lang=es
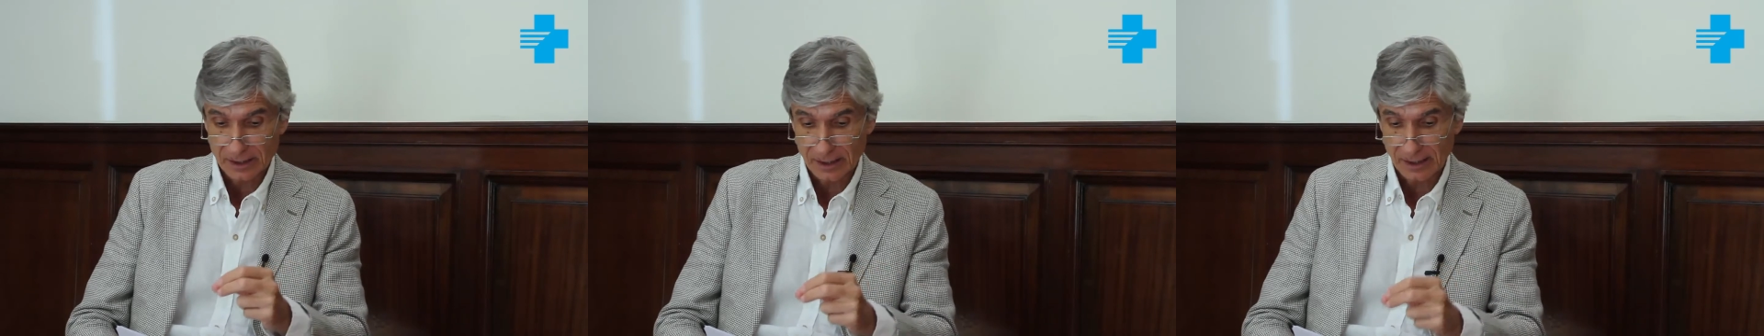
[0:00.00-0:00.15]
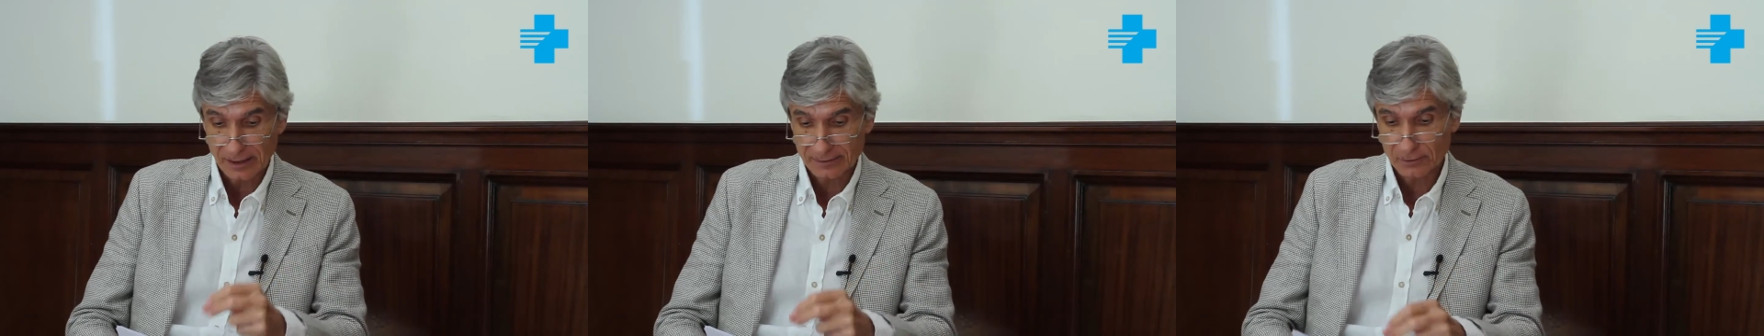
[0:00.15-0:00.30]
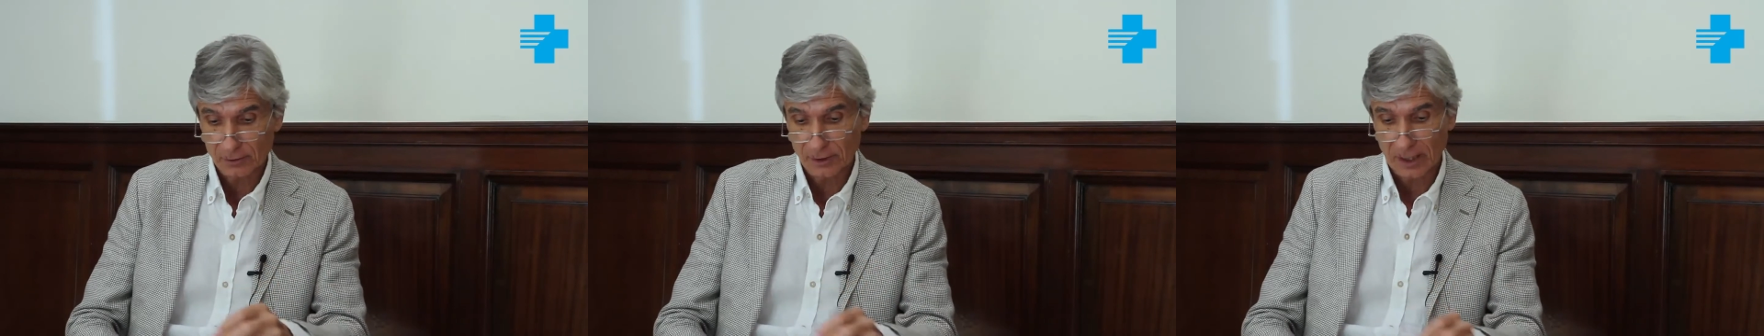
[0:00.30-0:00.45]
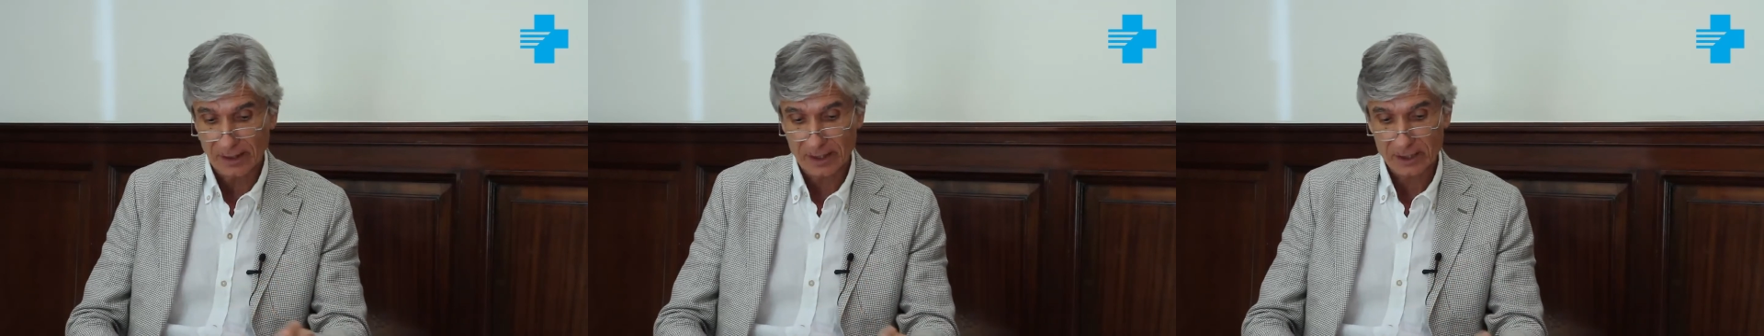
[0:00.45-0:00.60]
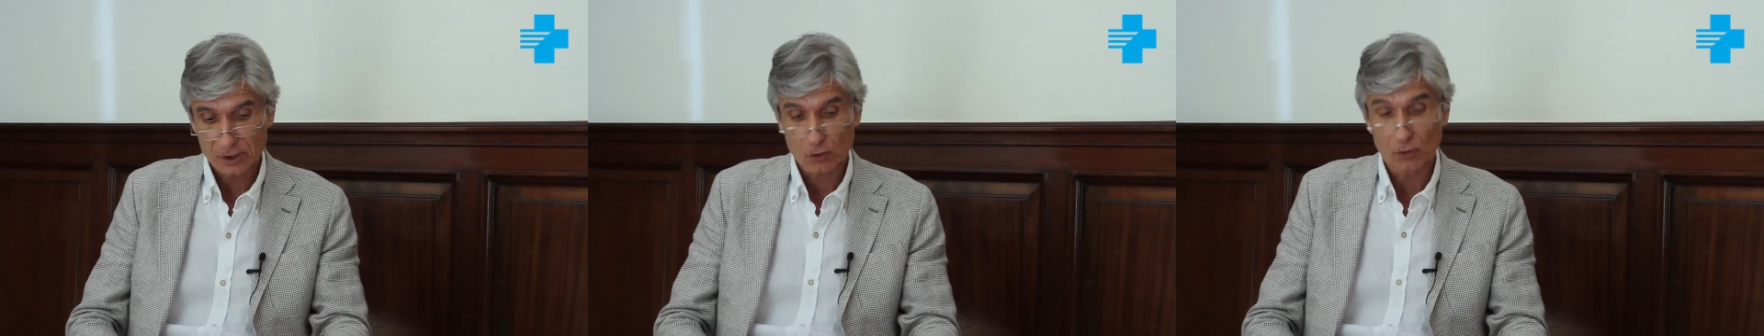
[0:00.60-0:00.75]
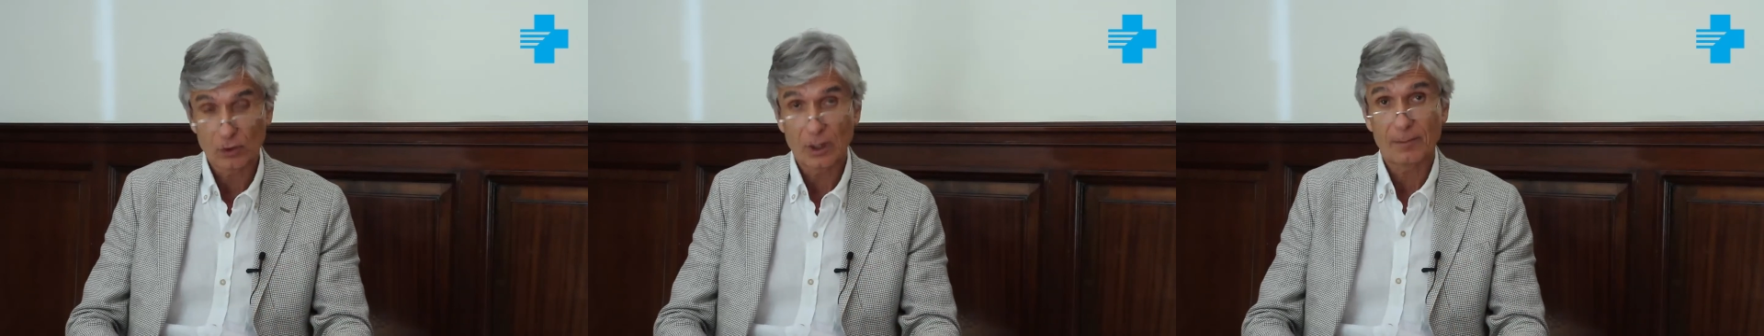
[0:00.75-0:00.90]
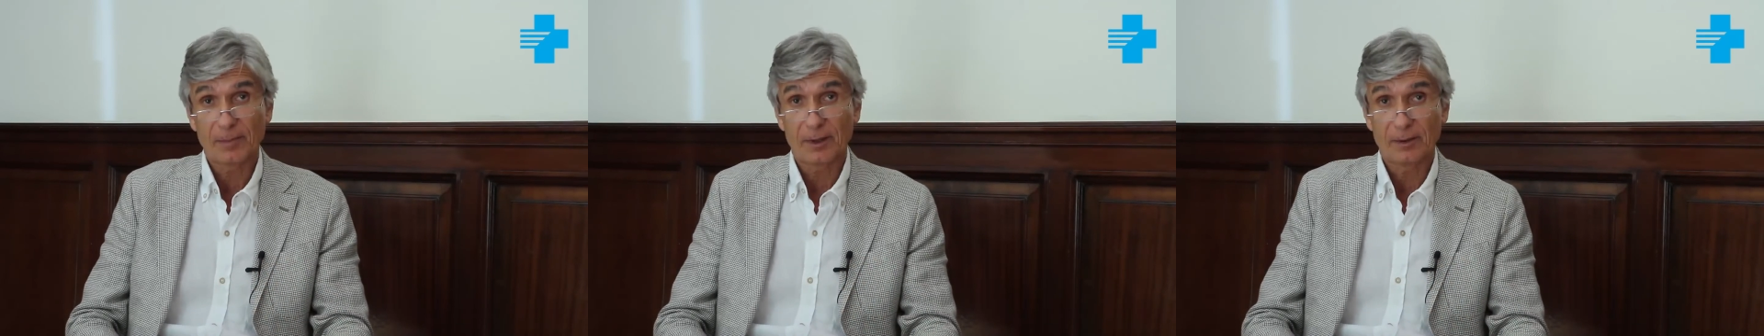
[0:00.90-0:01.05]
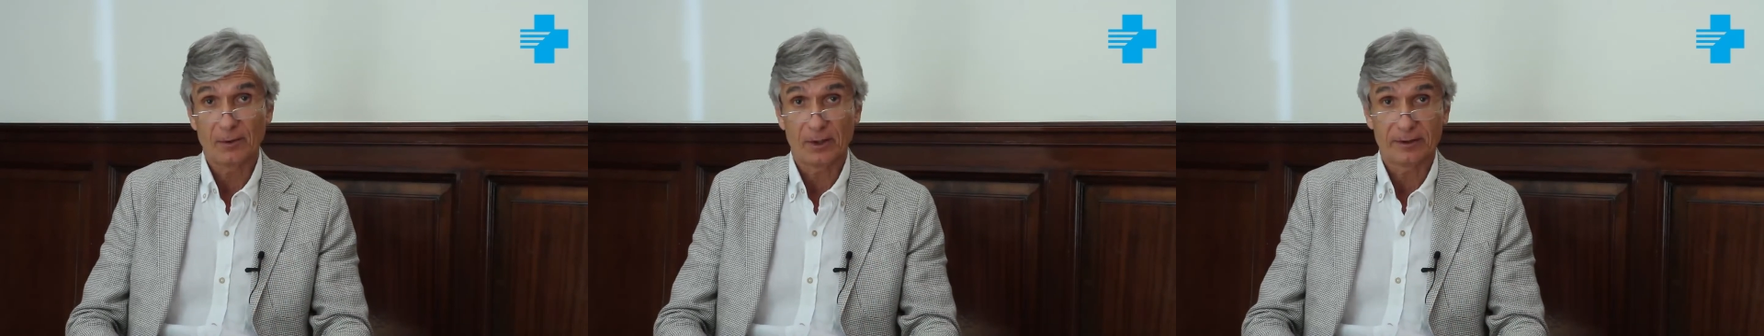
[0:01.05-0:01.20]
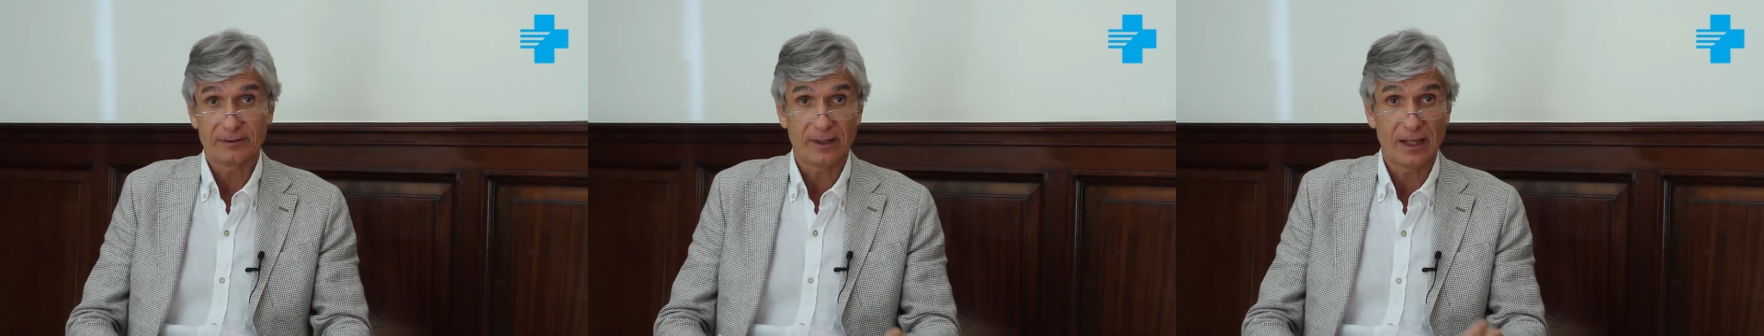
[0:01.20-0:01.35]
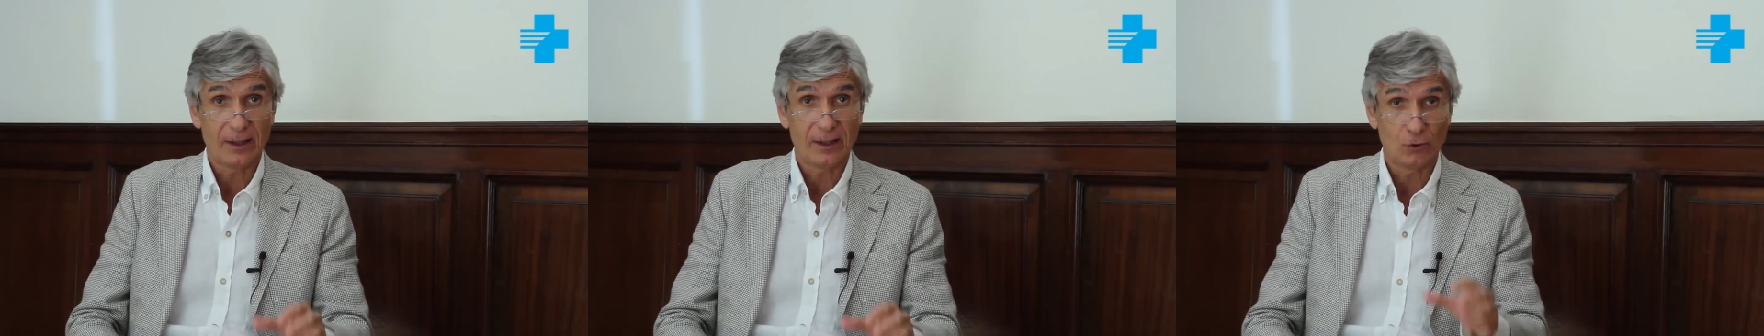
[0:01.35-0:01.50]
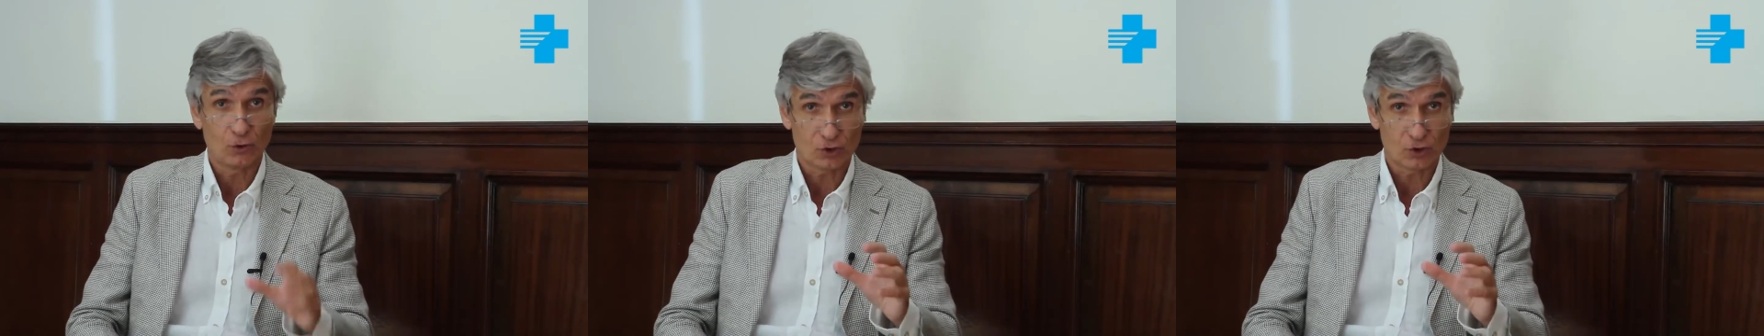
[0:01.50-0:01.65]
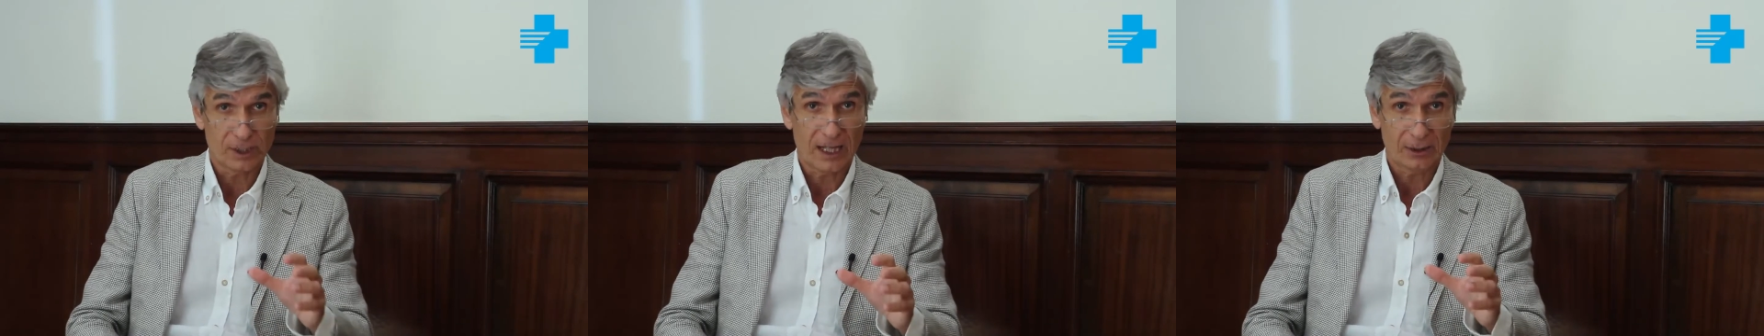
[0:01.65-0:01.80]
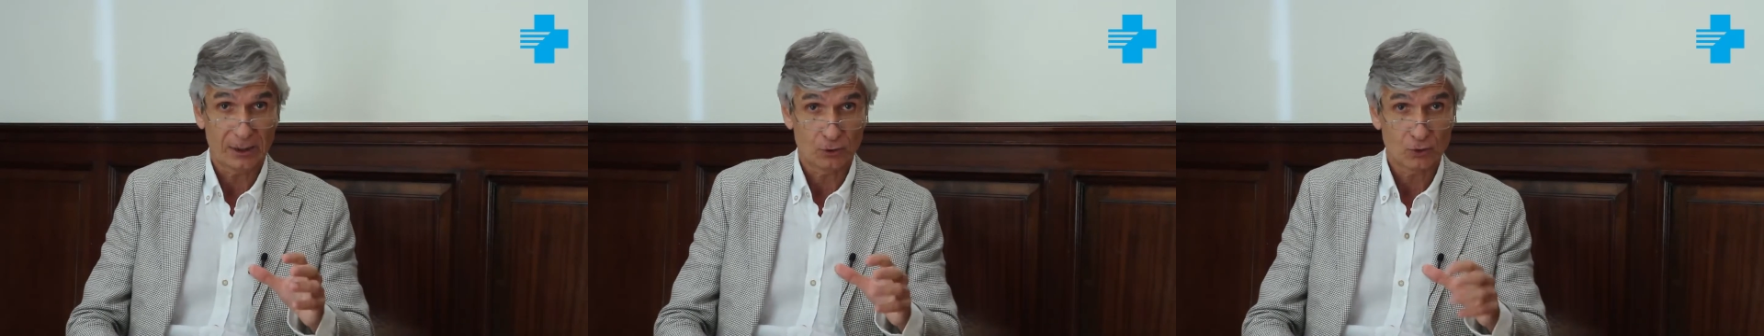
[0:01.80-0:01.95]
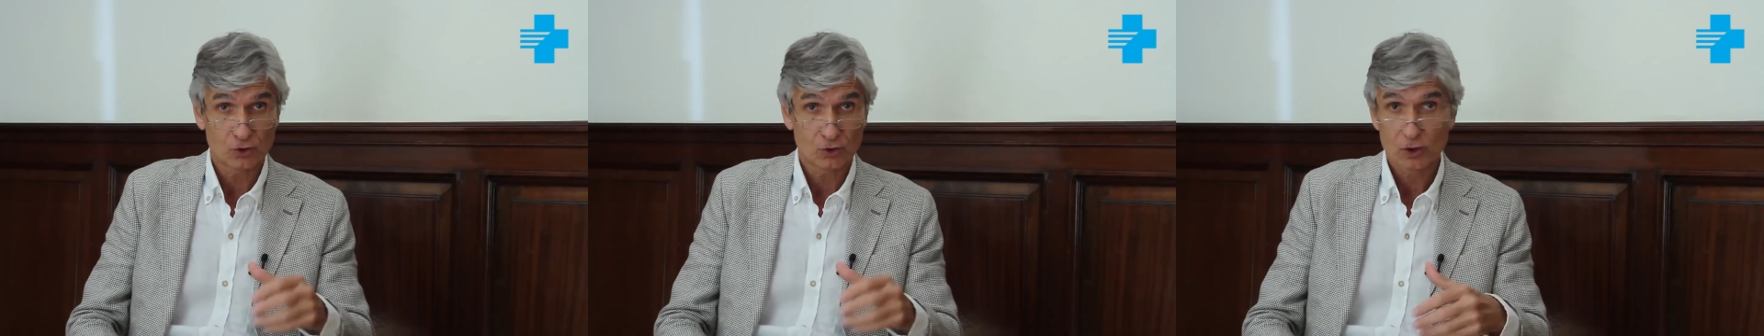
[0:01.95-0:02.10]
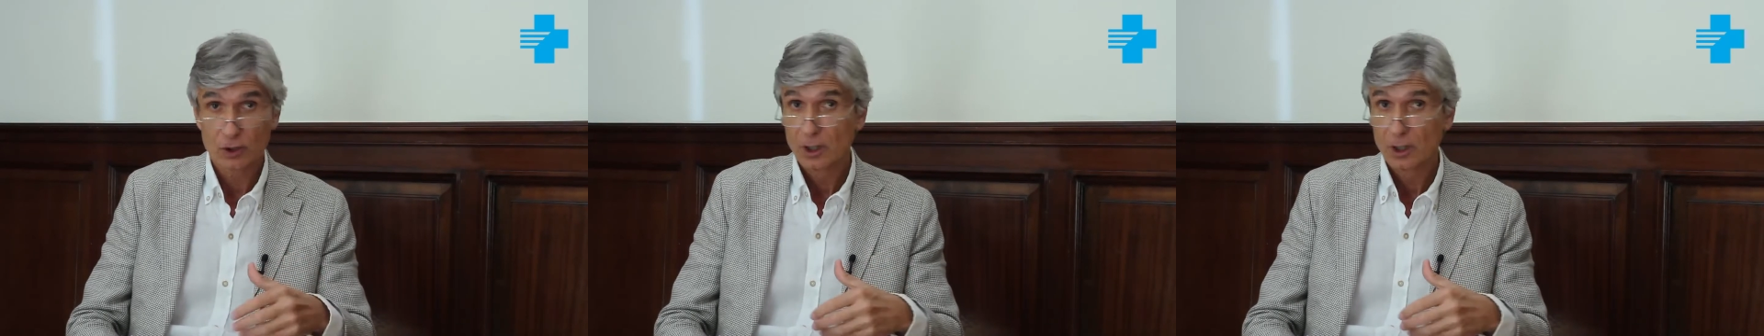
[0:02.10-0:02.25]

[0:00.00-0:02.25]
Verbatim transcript: relacionadas con la privacidad de los datos.